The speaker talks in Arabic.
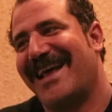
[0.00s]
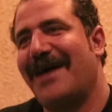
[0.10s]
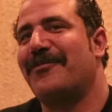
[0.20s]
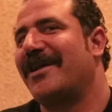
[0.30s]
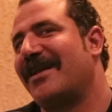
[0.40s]

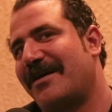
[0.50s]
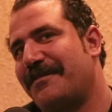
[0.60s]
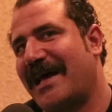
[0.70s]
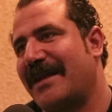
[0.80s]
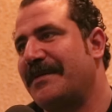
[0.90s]
الحمد لله
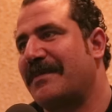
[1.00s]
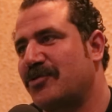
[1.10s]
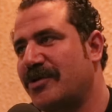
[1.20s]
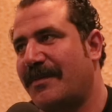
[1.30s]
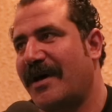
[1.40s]
رب العالمين
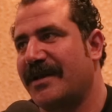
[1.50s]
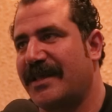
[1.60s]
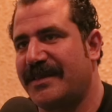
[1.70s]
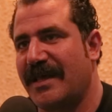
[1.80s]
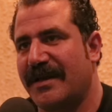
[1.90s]
مبسوط طبعا
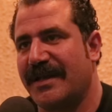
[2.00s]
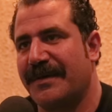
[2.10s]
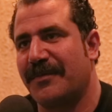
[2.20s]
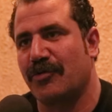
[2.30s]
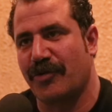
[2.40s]
جدا
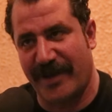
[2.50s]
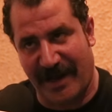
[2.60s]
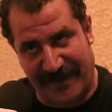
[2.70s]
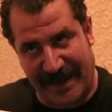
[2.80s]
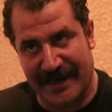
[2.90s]
من ردود
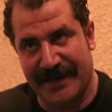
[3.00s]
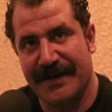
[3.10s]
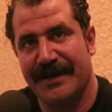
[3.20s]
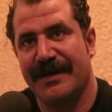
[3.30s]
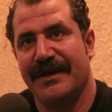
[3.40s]
الافعال
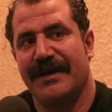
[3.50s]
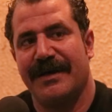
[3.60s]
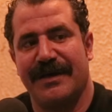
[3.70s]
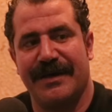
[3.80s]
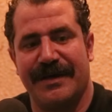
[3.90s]

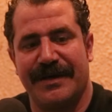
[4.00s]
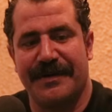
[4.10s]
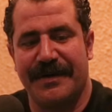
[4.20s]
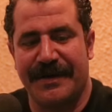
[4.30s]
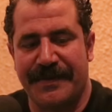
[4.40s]

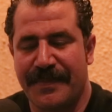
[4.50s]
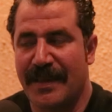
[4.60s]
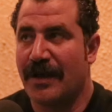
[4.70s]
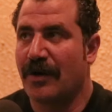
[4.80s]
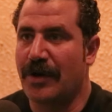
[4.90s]

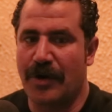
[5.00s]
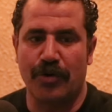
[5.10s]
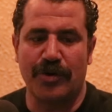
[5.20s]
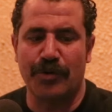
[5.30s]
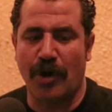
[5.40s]
آه،
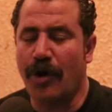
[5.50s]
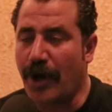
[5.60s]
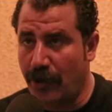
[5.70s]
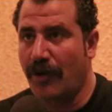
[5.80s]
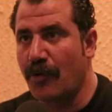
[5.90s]
كنت
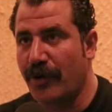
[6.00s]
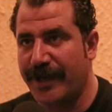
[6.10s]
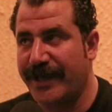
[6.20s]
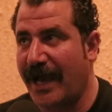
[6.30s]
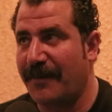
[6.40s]
متوقع ان هو ممكن
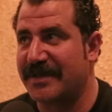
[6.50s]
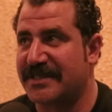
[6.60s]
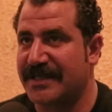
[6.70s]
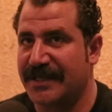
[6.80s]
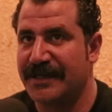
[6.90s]
ينجح
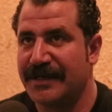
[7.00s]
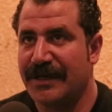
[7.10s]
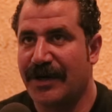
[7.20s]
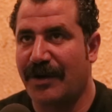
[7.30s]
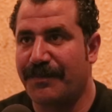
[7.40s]
بس
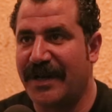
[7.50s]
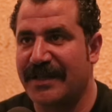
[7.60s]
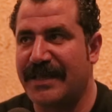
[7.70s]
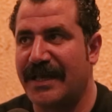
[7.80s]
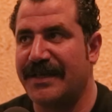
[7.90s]
ربنا
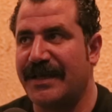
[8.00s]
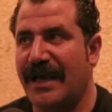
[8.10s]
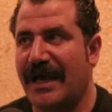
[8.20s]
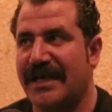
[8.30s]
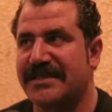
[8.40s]
اداني
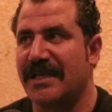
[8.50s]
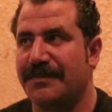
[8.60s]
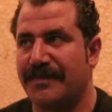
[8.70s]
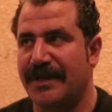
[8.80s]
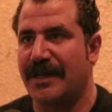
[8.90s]
ازيد
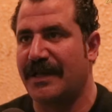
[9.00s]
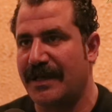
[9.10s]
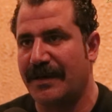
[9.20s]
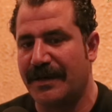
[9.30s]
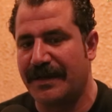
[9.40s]
من
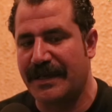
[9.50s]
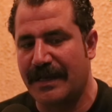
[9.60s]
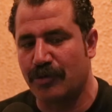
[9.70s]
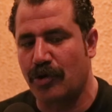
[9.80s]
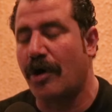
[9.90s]

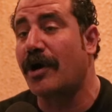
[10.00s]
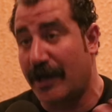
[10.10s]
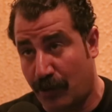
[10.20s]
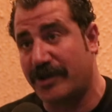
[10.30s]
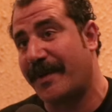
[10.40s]
المتوقع
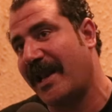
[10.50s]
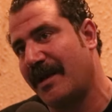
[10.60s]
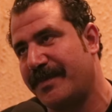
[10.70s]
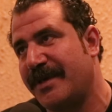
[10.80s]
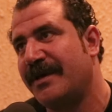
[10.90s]
اللي كنت
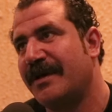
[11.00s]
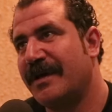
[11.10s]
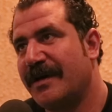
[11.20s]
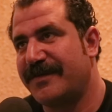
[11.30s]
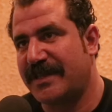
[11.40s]
بحلم بيه
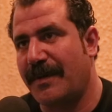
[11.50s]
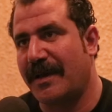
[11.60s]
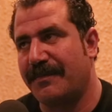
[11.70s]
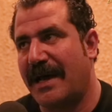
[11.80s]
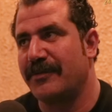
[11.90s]

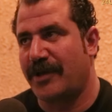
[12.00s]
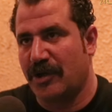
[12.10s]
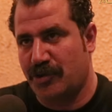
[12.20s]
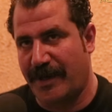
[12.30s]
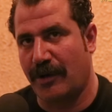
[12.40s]
فطبعا بحمد
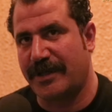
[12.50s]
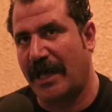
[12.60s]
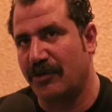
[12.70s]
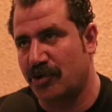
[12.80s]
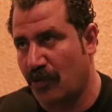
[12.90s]
الله سبحانه
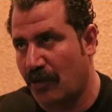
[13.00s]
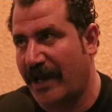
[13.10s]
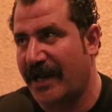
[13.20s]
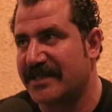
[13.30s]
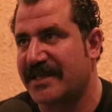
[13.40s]
وتعالى واشكره
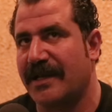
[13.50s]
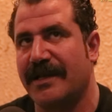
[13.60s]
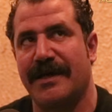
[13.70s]
على هذا